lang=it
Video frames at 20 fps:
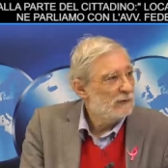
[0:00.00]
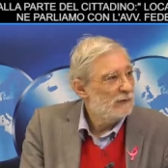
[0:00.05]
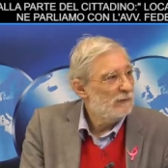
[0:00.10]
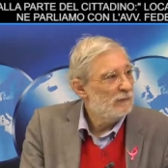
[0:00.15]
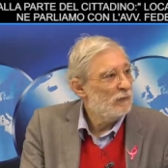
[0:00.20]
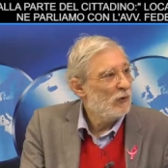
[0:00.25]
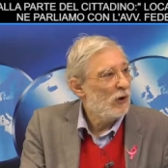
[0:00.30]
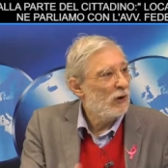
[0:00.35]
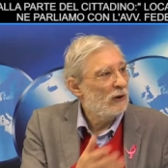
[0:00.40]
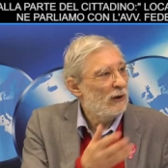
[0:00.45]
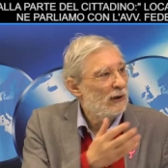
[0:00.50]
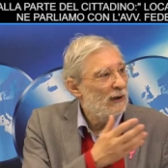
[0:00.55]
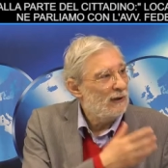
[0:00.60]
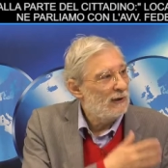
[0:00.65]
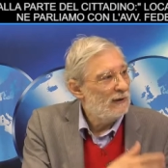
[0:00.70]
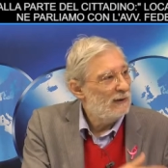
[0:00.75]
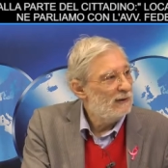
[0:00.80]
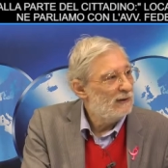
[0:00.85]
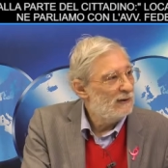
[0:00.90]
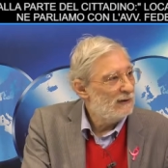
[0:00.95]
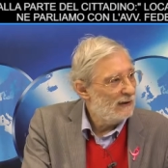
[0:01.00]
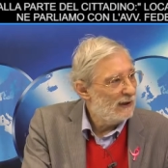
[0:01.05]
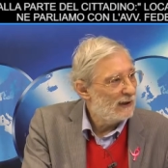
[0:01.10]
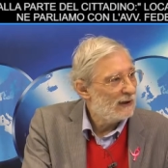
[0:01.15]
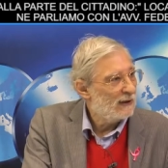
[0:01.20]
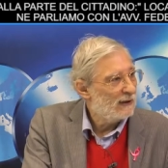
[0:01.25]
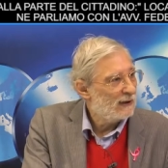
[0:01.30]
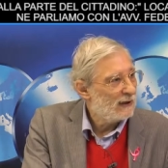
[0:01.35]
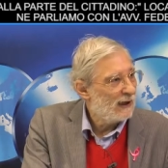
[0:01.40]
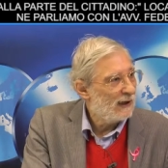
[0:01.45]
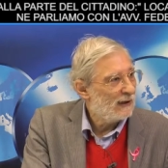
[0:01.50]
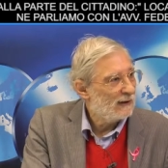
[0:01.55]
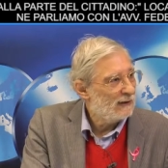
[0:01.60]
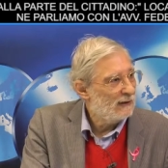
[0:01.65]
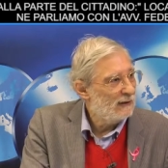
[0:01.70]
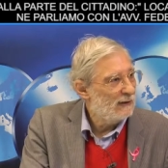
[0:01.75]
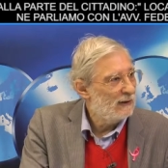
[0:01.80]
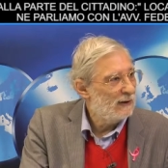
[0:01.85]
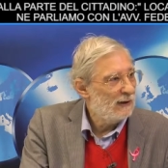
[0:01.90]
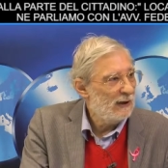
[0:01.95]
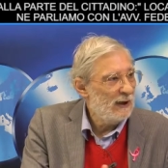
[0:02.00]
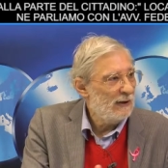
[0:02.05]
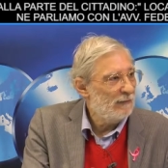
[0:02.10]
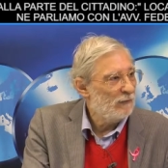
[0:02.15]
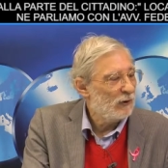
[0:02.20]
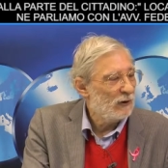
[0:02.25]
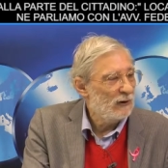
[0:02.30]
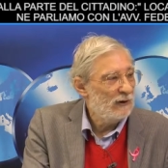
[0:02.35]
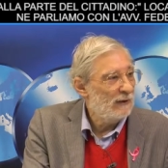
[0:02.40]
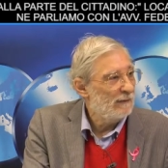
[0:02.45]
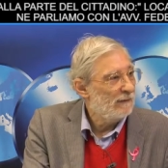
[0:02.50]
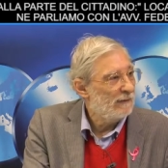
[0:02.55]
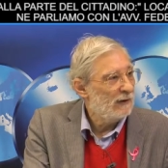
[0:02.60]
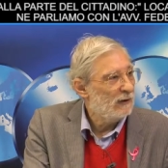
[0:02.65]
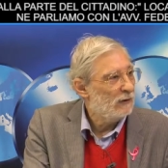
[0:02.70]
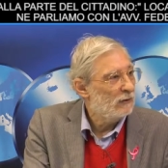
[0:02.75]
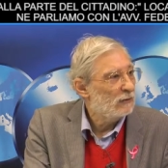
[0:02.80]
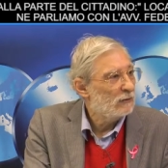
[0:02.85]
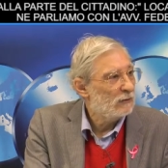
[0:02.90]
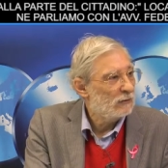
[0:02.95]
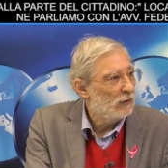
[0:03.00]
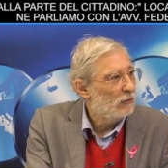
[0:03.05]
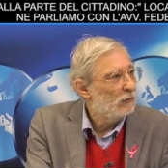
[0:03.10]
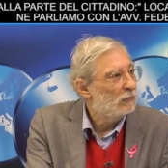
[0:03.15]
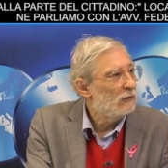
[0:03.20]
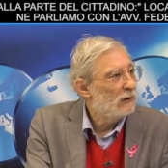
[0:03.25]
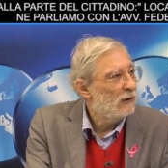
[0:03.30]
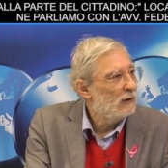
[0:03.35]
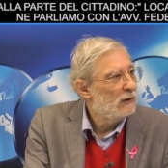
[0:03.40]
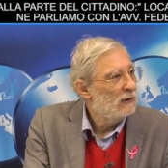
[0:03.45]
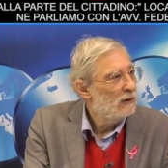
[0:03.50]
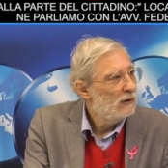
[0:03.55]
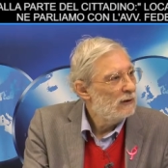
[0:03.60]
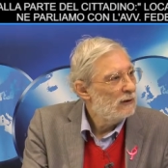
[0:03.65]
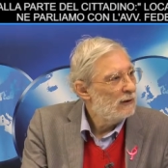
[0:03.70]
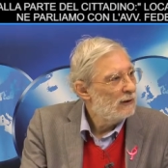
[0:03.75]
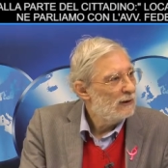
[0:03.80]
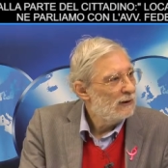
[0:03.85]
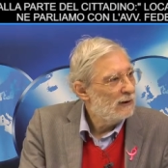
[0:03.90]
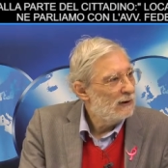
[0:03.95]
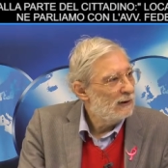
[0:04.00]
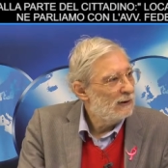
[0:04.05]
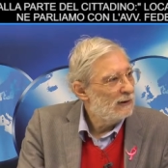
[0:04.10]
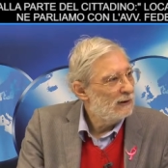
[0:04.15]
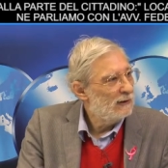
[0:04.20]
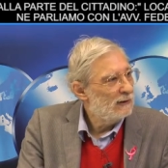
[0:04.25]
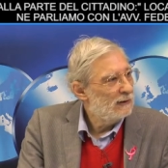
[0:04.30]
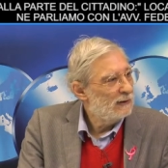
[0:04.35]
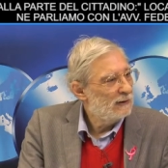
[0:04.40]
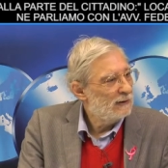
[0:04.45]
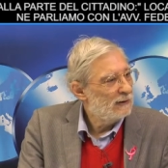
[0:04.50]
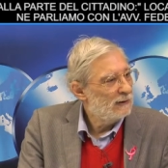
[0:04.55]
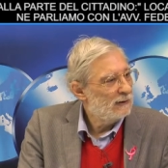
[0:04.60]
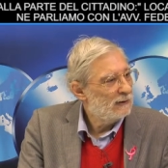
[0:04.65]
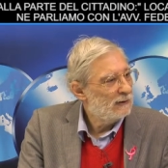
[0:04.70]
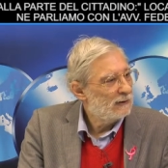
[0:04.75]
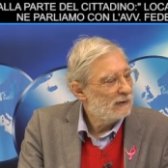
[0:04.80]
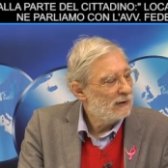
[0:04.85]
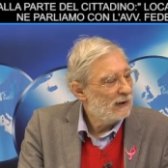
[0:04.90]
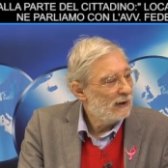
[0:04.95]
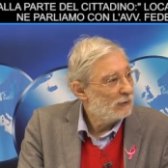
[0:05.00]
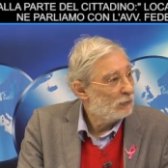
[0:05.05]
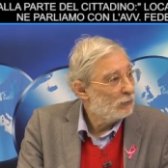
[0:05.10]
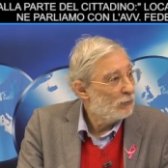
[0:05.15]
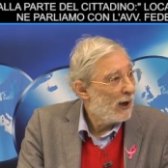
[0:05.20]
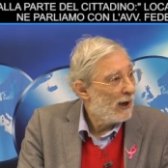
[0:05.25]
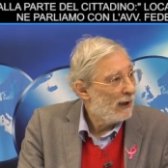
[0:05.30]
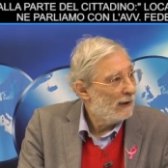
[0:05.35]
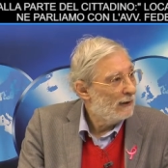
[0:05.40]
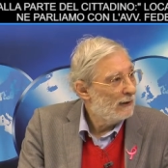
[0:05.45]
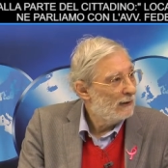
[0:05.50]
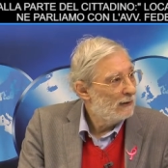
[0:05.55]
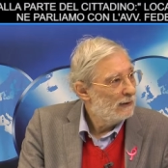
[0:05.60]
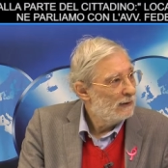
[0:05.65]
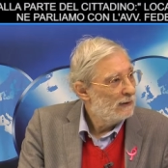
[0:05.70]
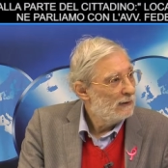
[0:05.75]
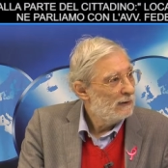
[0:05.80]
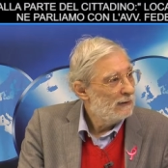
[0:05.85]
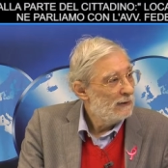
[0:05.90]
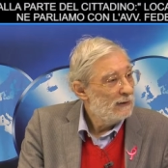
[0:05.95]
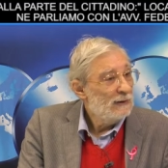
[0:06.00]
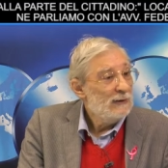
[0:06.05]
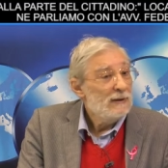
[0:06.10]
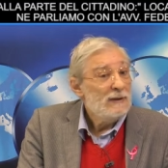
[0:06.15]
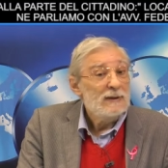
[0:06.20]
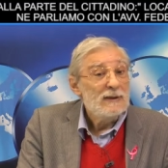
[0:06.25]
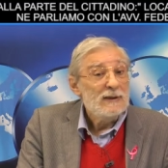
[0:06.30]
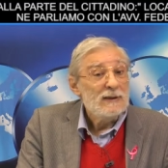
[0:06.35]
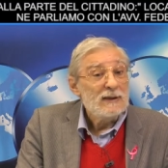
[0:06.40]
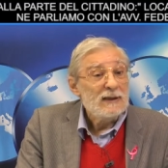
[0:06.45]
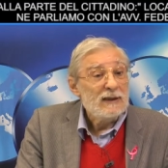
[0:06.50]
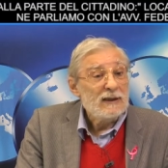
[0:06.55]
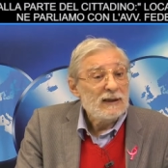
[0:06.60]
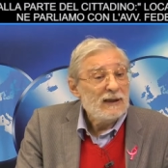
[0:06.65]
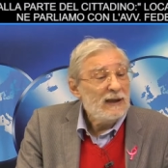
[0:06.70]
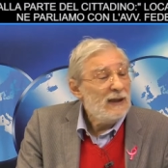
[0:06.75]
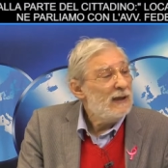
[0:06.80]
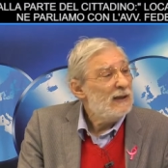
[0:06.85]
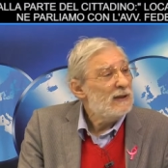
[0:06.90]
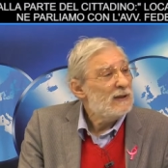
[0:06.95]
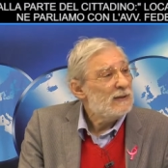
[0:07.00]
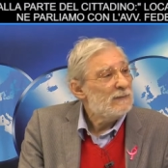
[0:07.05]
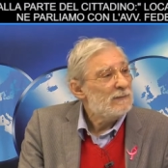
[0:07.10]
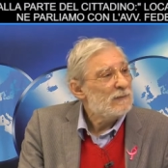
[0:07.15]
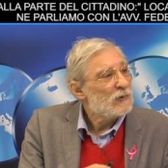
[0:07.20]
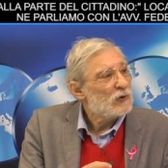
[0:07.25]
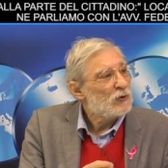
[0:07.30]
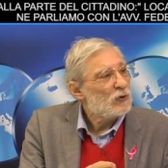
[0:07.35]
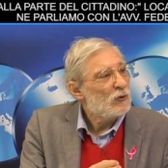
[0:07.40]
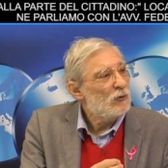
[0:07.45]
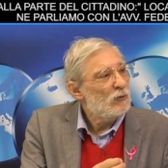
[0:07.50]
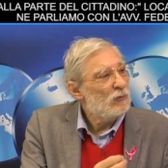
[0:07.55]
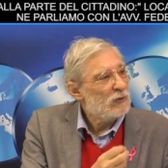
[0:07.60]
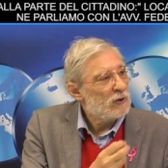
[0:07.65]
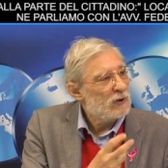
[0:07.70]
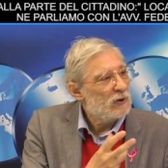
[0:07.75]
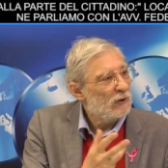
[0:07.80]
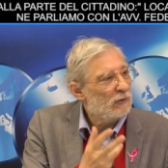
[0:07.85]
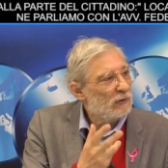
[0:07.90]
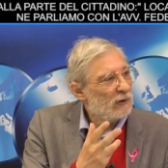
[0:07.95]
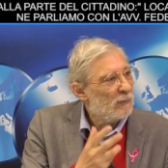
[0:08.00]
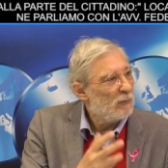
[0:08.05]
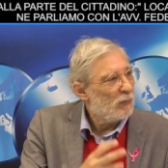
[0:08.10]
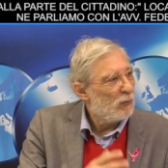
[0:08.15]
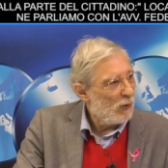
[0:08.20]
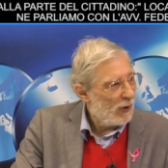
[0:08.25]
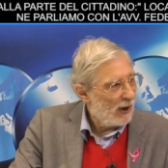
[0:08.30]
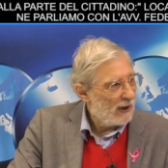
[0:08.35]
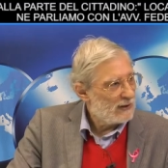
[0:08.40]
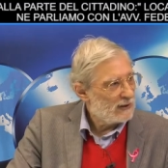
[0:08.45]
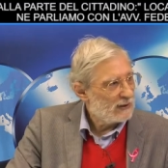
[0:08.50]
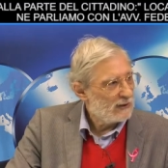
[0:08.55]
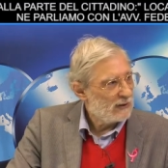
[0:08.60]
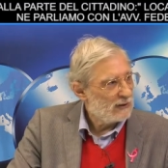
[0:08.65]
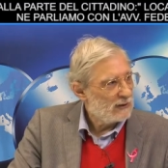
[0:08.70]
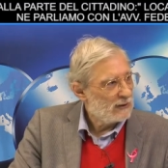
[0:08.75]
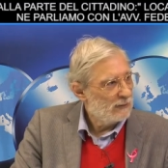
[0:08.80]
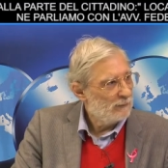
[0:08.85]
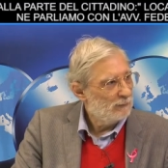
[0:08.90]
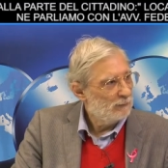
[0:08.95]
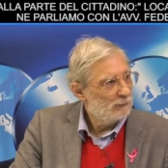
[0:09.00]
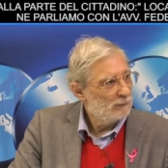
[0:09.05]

vuole gli arretrati e vuole l'affitto con eh, attuale. Che soluzione può esserci?